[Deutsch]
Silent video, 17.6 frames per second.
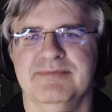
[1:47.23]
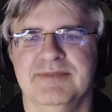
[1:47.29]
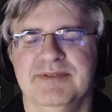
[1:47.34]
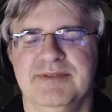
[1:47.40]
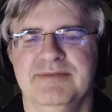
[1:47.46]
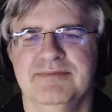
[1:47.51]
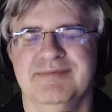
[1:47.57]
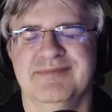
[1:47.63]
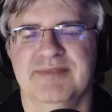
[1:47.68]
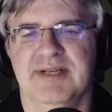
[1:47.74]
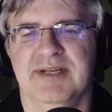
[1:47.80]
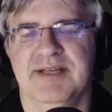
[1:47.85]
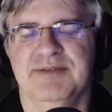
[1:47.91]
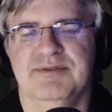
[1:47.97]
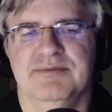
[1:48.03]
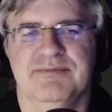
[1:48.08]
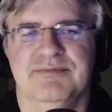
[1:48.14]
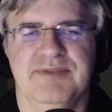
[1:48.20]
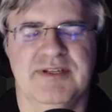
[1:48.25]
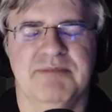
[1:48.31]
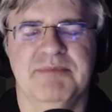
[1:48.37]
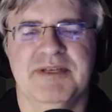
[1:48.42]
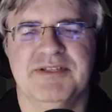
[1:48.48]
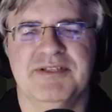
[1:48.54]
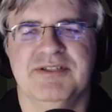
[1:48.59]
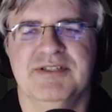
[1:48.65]
Ne? Also, wer das
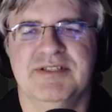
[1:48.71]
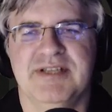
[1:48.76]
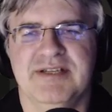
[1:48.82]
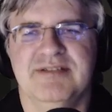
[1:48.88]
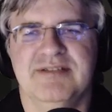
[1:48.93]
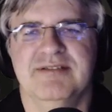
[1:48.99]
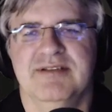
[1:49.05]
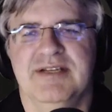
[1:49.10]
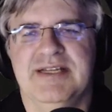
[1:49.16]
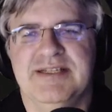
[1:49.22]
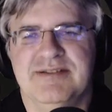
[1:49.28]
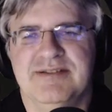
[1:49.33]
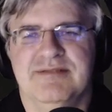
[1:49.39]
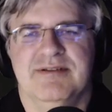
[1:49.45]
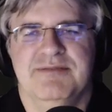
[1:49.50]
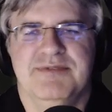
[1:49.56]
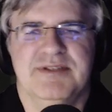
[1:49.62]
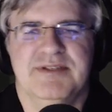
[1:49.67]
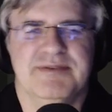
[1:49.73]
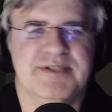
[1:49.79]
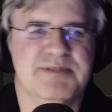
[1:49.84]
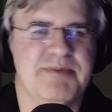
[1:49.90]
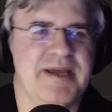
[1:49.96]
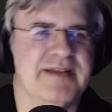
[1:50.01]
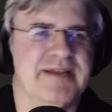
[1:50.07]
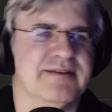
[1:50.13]
Märchen nicht kennt, lesen, dann wisst ihr, was
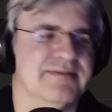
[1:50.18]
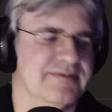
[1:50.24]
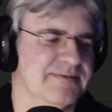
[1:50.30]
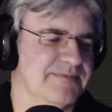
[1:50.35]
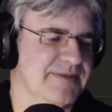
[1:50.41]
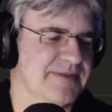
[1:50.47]
ich meine. Ne?